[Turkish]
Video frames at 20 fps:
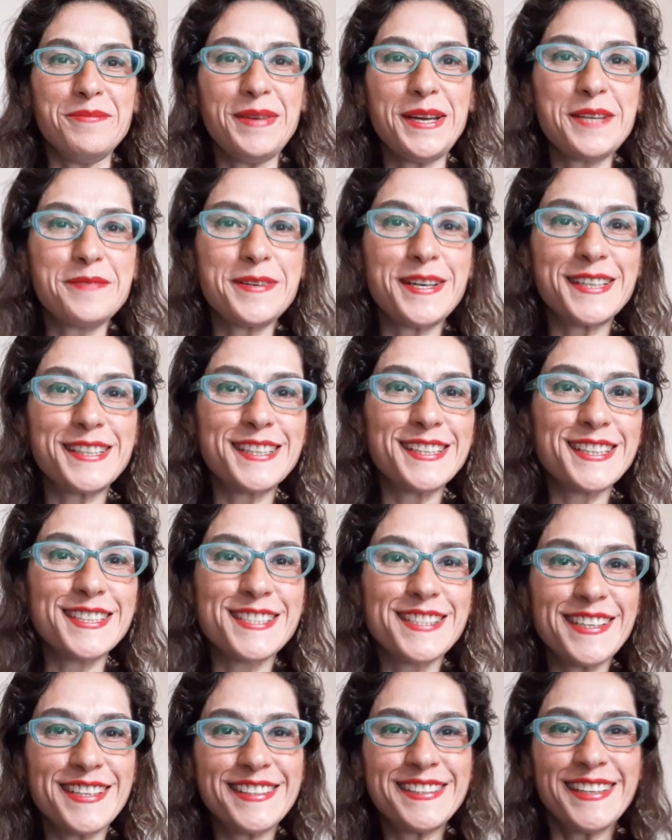Merhaba
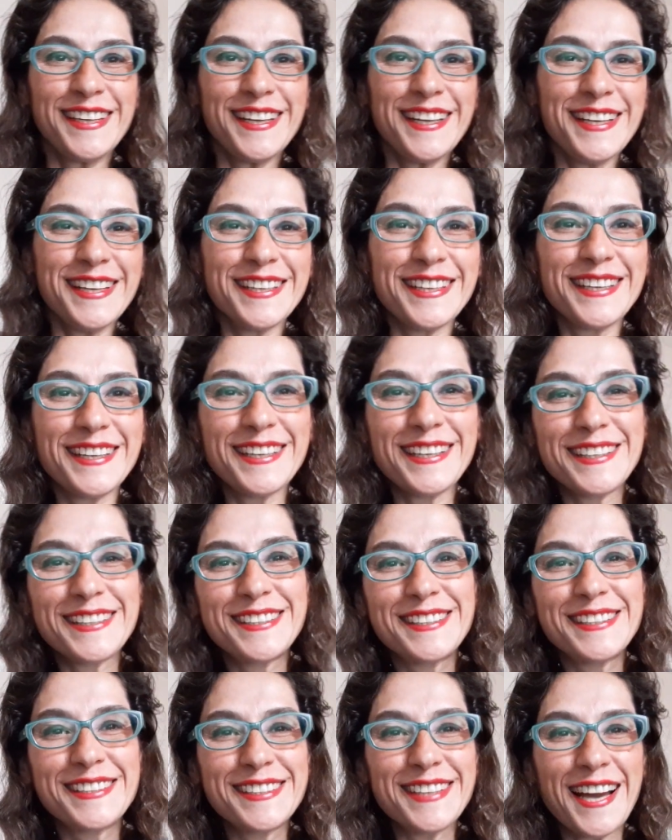arkadaşlar. Ee,
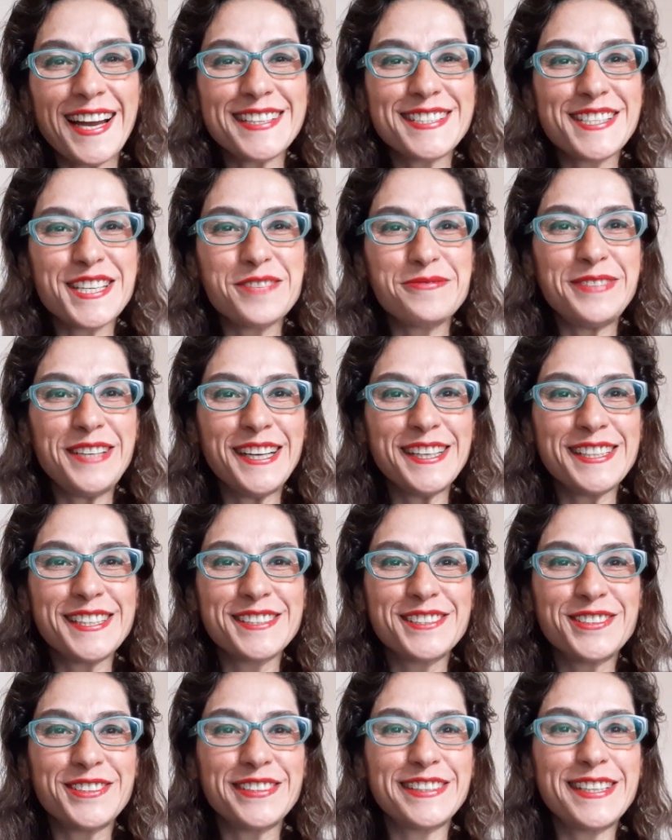her şeyi bilen
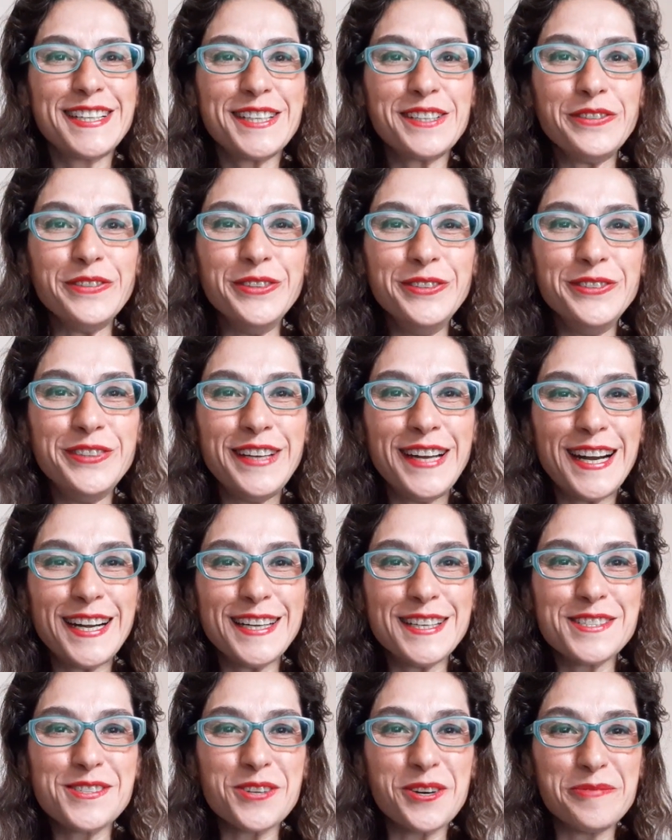kadın olarak
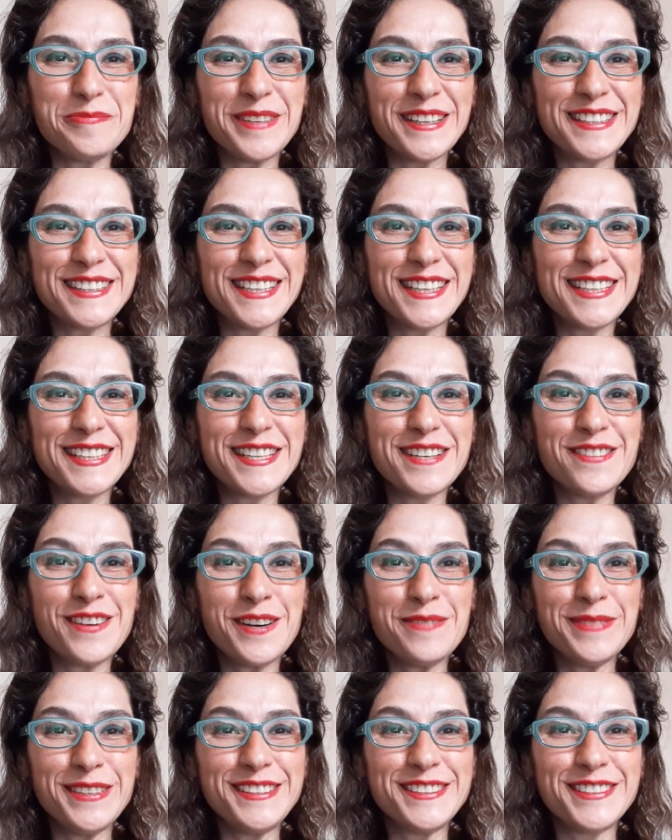ünlülerle sohbetlere
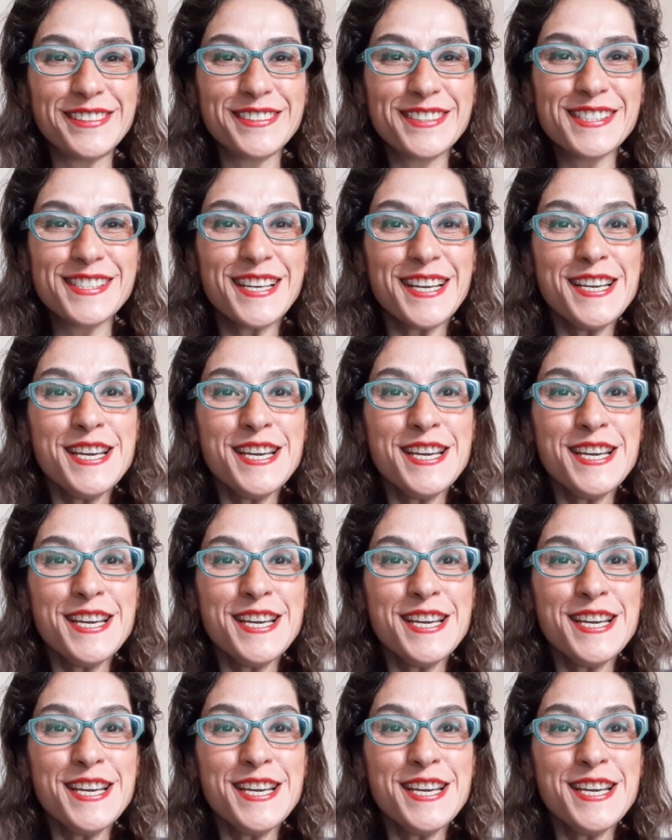devam ediyoruz.